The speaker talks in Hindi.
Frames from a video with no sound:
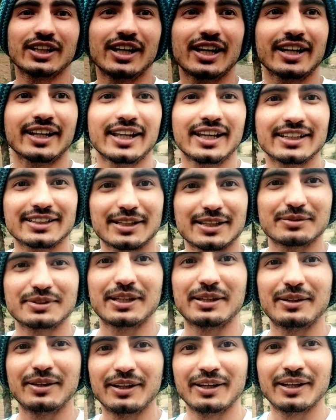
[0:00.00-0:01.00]
हैं घर के
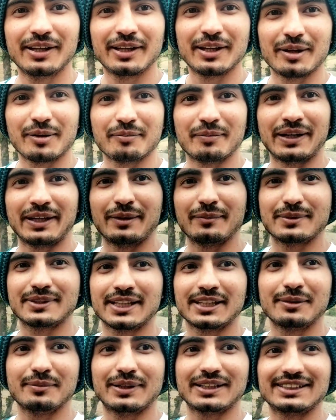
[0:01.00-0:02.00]
सबसे
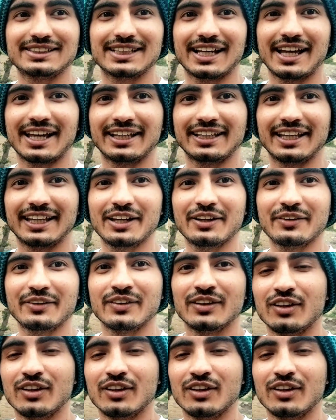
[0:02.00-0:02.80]
मनपसंद बच्चा हैं ये